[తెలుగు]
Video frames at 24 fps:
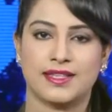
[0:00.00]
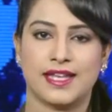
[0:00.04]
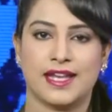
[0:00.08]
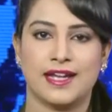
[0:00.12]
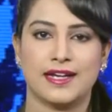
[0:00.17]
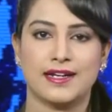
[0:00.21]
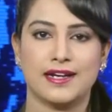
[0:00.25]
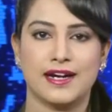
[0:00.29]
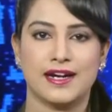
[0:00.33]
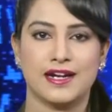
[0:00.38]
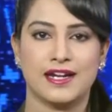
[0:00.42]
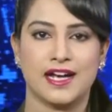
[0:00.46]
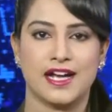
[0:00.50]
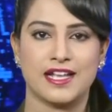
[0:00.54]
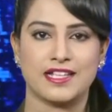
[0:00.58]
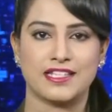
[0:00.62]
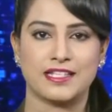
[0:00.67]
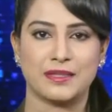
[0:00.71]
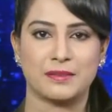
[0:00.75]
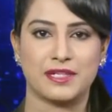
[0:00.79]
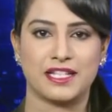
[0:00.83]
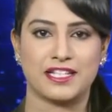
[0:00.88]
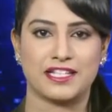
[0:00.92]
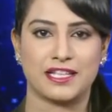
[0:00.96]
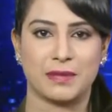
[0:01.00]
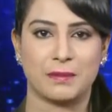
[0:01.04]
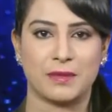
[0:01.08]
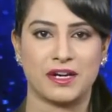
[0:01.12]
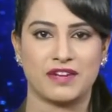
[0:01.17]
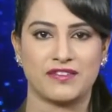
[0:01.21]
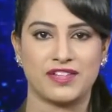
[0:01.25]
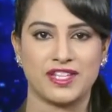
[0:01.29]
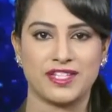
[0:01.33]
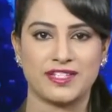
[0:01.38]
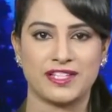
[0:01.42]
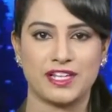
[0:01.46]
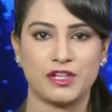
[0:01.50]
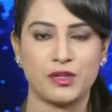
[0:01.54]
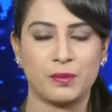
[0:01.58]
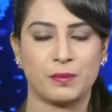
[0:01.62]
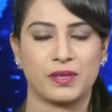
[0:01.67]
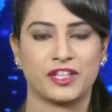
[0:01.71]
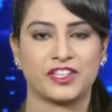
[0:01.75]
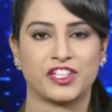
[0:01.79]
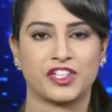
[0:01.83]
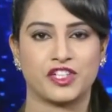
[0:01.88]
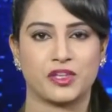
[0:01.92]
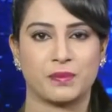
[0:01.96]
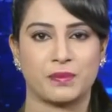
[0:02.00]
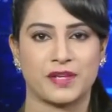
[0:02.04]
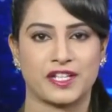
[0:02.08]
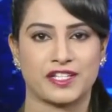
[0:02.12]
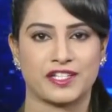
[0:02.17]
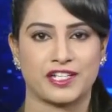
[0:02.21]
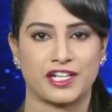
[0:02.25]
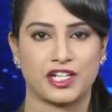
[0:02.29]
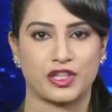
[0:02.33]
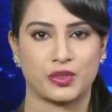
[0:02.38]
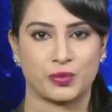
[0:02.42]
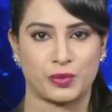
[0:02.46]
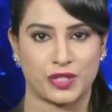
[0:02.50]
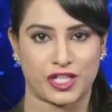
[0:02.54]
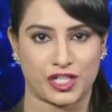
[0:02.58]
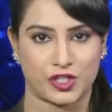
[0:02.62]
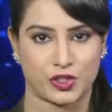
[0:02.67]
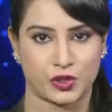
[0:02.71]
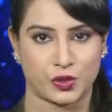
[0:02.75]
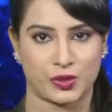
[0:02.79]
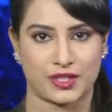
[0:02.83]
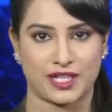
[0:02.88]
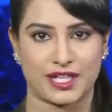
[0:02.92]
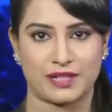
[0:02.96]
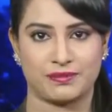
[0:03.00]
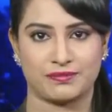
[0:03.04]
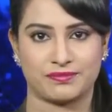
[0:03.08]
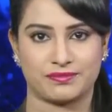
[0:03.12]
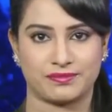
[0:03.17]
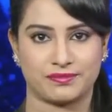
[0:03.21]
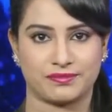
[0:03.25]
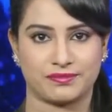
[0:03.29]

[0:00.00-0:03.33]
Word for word: తెలంగాణ అసెంబ్లీ సమావేశాలు ప్రత్యక్ష ప్రసారం ద్వారా చూద్దాం